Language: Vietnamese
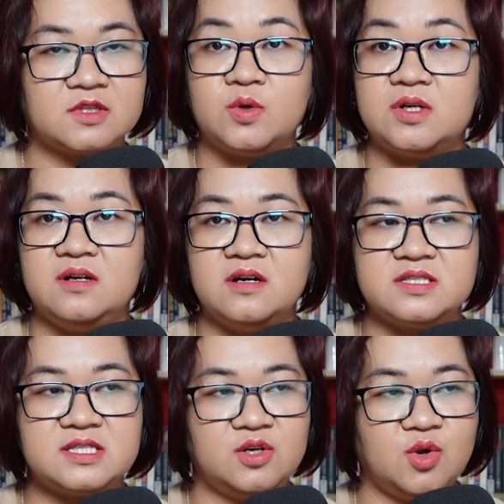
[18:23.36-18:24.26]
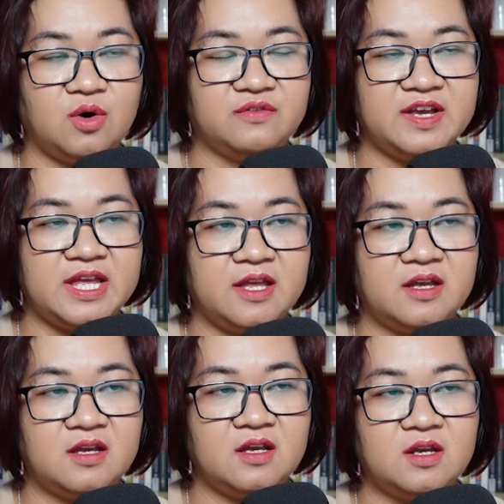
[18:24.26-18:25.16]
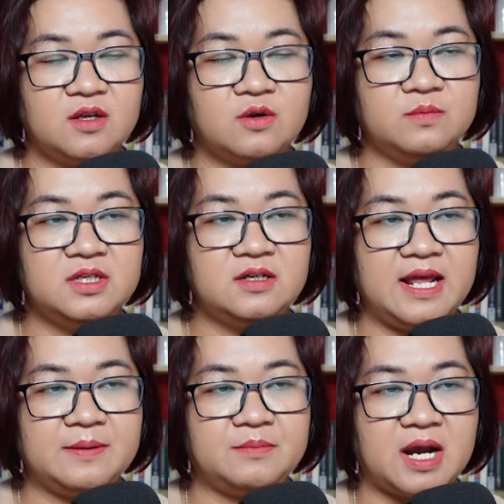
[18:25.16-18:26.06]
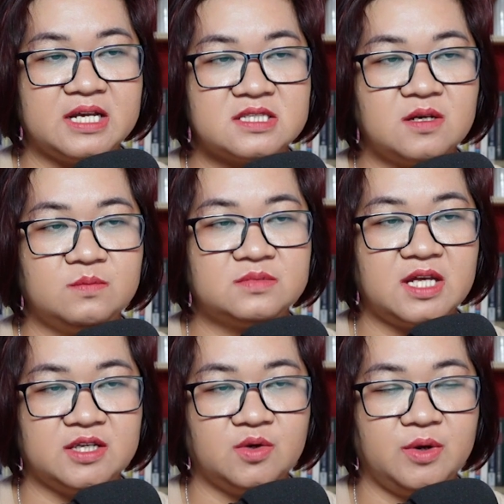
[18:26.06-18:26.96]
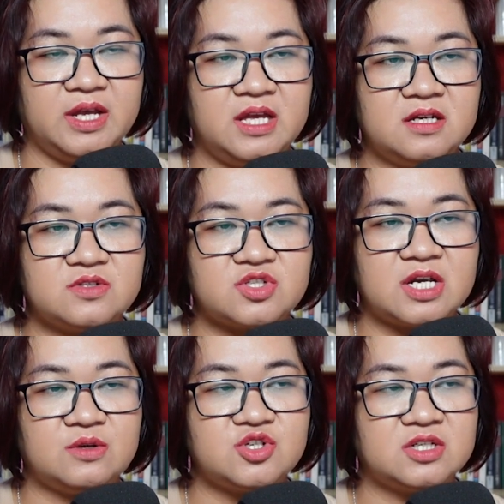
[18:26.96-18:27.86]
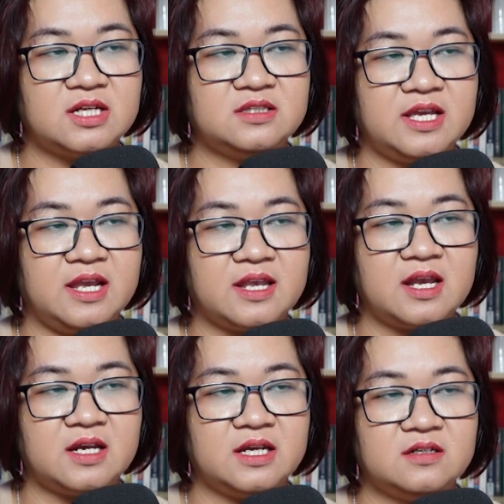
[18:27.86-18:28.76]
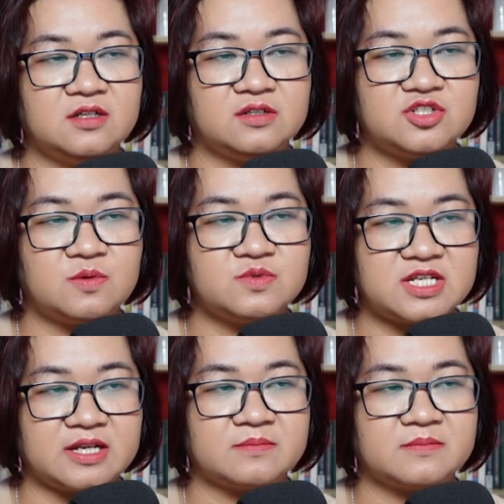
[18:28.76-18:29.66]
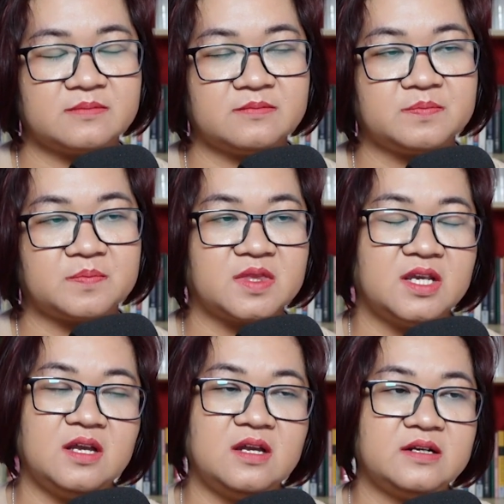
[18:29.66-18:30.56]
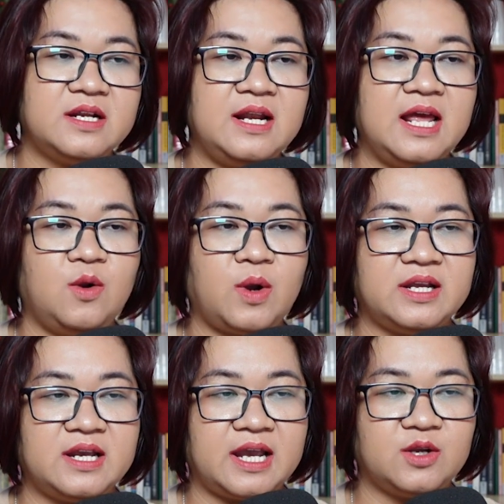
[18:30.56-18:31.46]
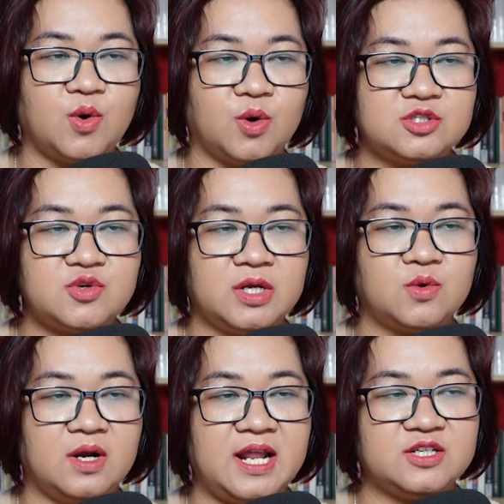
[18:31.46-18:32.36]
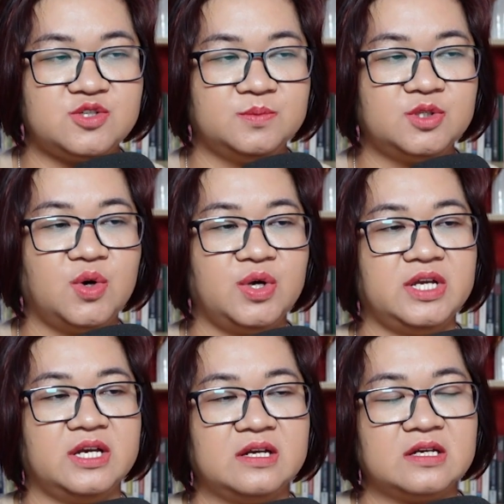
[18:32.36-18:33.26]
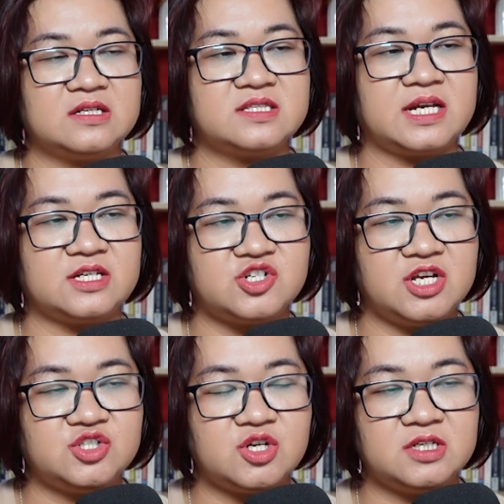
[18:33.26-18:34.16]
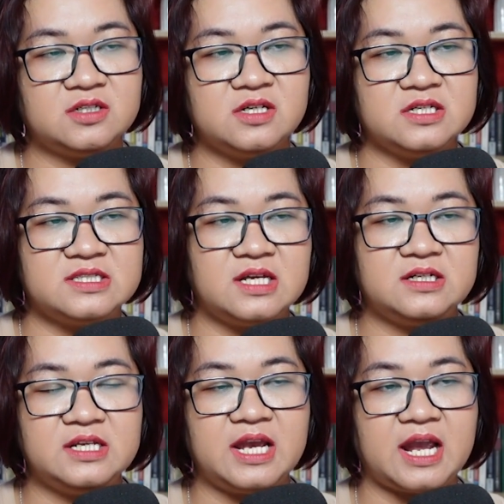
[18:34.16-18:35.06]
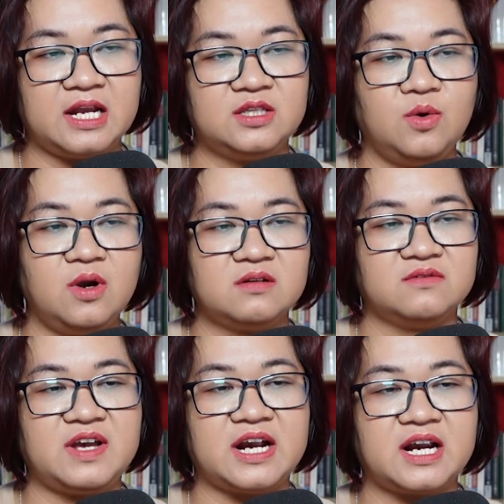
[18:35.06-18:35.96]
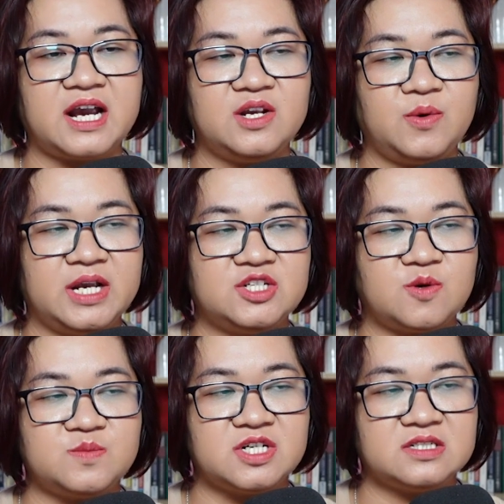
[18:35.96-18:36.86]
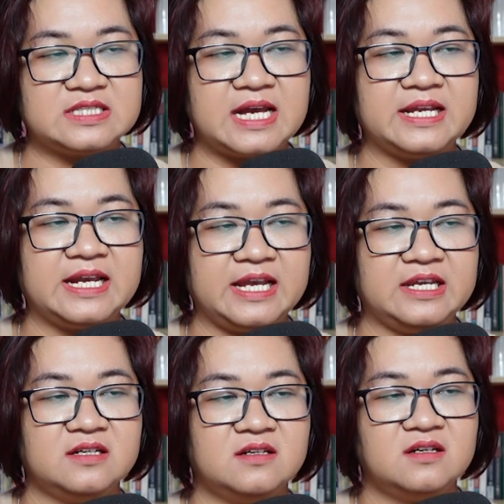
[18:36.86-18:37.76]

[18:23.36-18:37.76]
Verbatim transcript: thuận lợi xin đồ về, cũng như làm bài xông tẩy uế, sao cho thân thể các anh được trong sạch. Đây là loại ngải cổ truyền của làng chúng tôi, dành riêng cho những người dân đi hái thuốc và khai hoang trong rừng dài ngày.